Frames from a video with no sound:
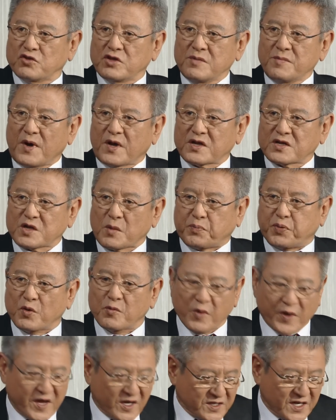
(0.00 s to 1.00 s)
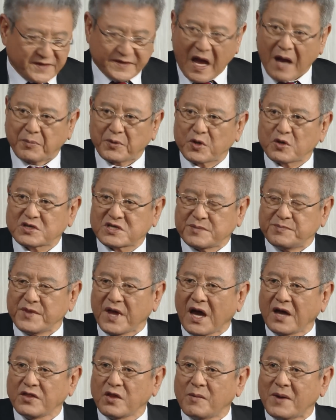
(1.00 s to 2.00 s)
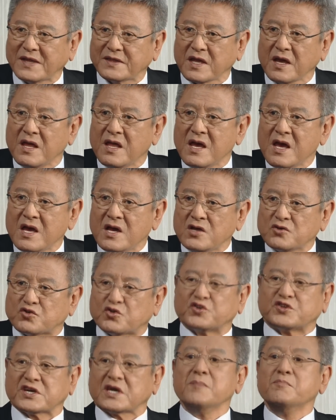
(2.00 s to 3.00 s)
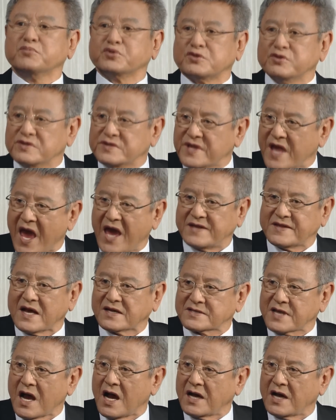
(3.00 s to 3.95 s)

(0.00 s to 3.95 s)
눈이 멀어서 부모한테 다 버리고 집 나간 놈한테 주식이 묻은 해당